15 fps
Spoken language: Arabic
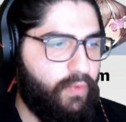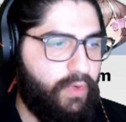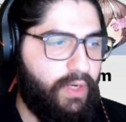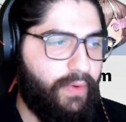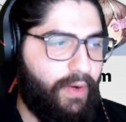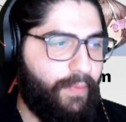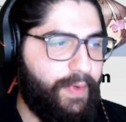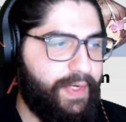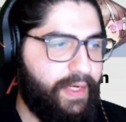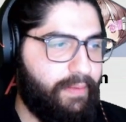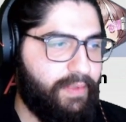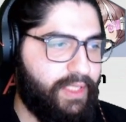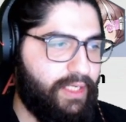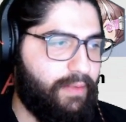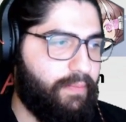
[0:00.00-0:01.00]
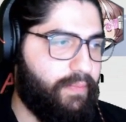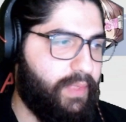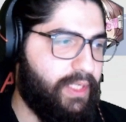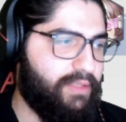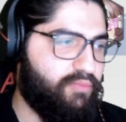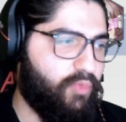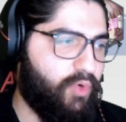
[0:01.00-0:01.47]
لو عملنا مثلا
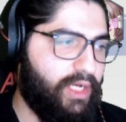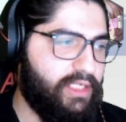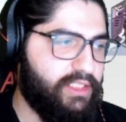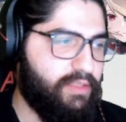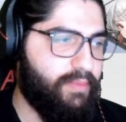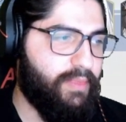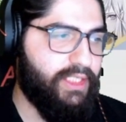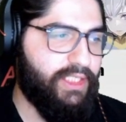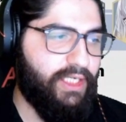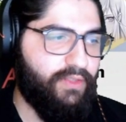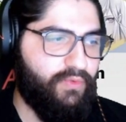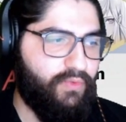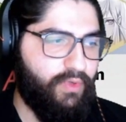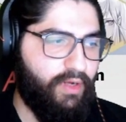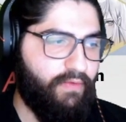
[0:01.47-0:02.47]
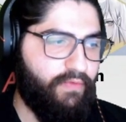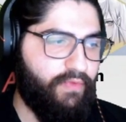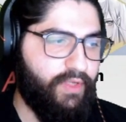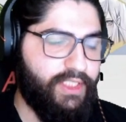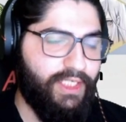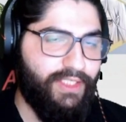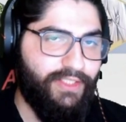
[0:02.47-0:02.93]
بيلد مهاجم ايش حتكون
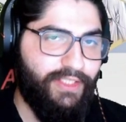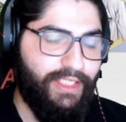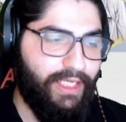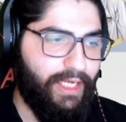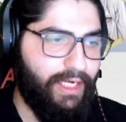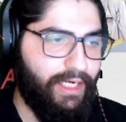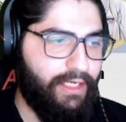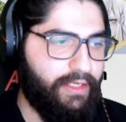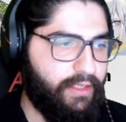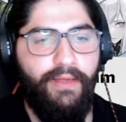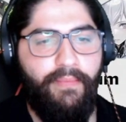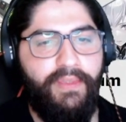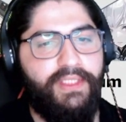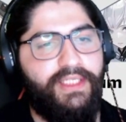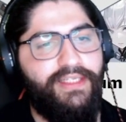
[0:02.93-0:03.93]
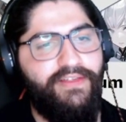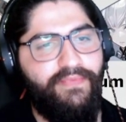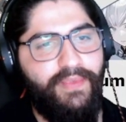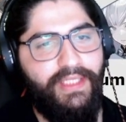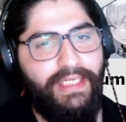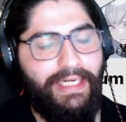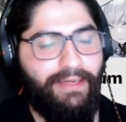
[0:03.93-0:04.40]
افضل شخصيه النا بس كيف
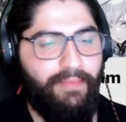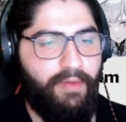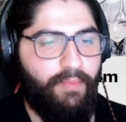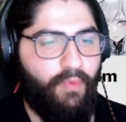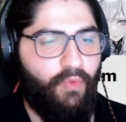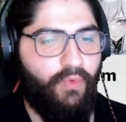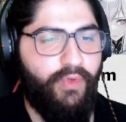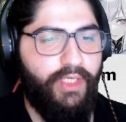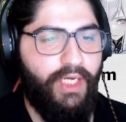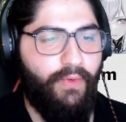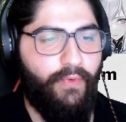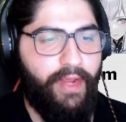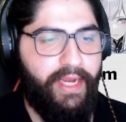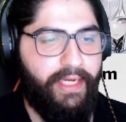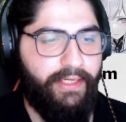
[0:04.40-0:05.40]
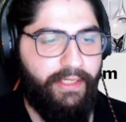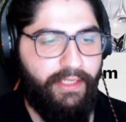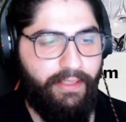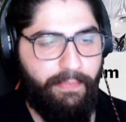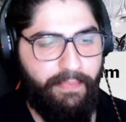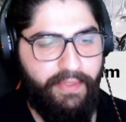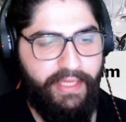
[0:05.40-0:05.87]
بدنا نعمل موضوع
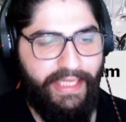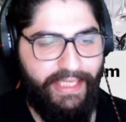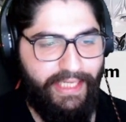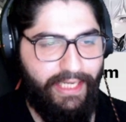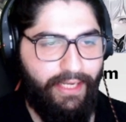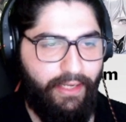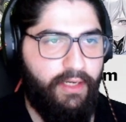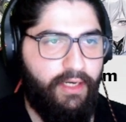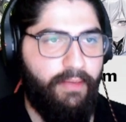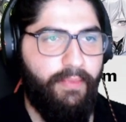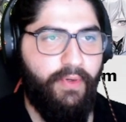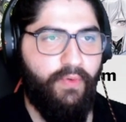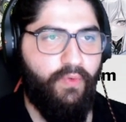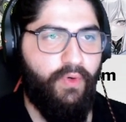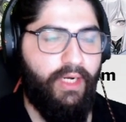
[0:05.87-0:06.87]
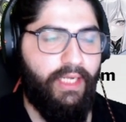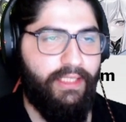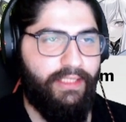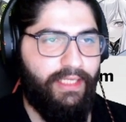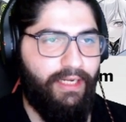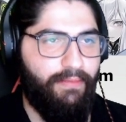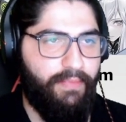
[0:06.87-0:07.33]
الاويكنينج بذكاء لما نروح
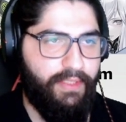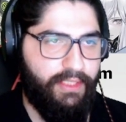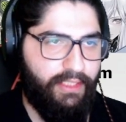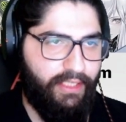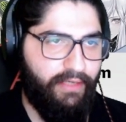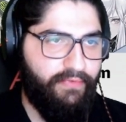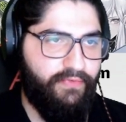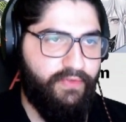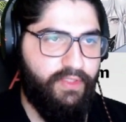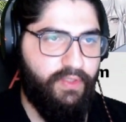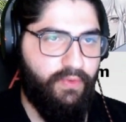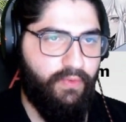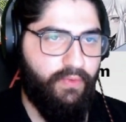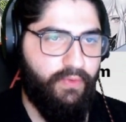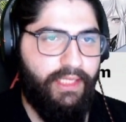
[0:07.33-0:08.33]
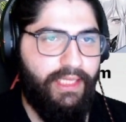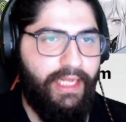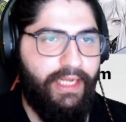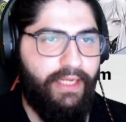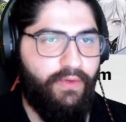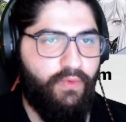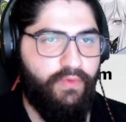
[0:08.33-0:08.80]
عند كلمه جيفت هون
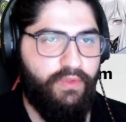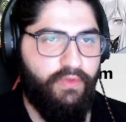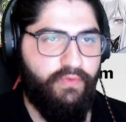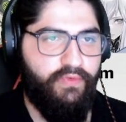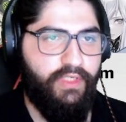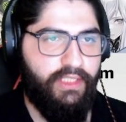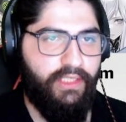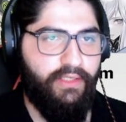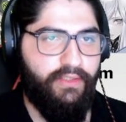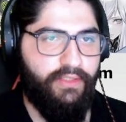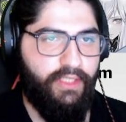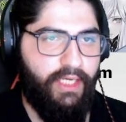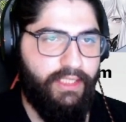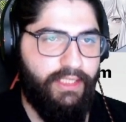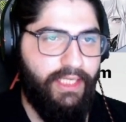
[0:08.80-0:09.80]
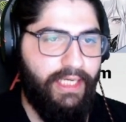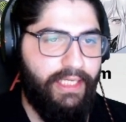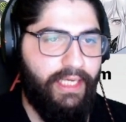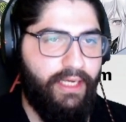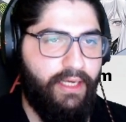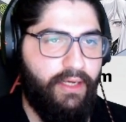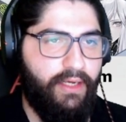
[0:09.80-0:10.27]
تلاقي انه انت فيك تعطي هدايا